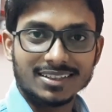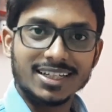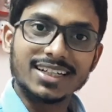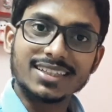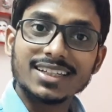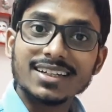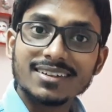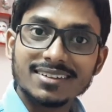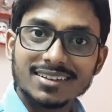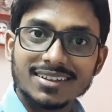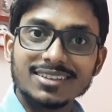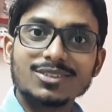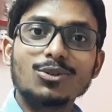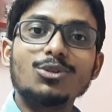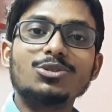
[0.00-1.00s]
देखते हैं
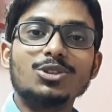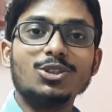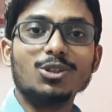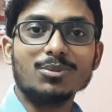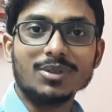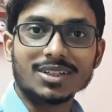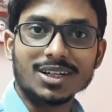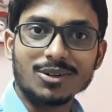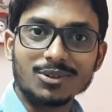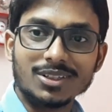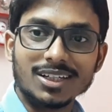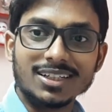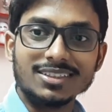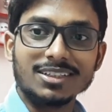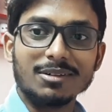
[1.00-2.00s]
इस कोक स्टूडियो में क्या
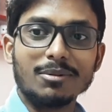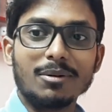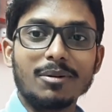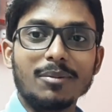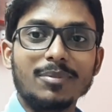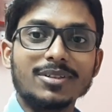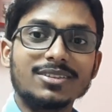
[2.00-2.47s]
होता है जब हमारे